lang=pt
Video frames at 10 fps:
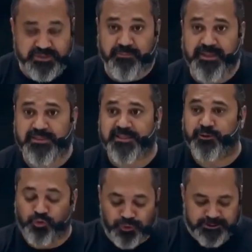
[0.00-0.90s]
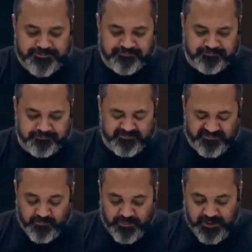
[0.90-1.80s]
Vamos abrir a escritura,
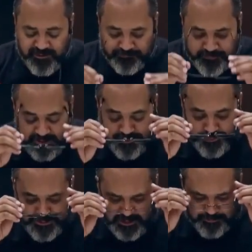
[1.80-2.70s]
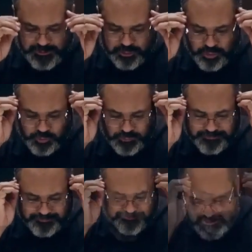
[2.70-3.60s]
Efésios
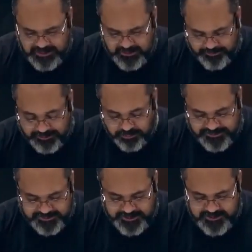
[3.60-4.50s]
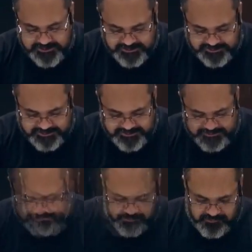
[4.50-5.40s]
capítulo, capítulo
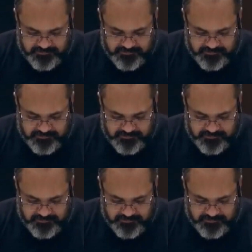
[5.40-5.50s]
6.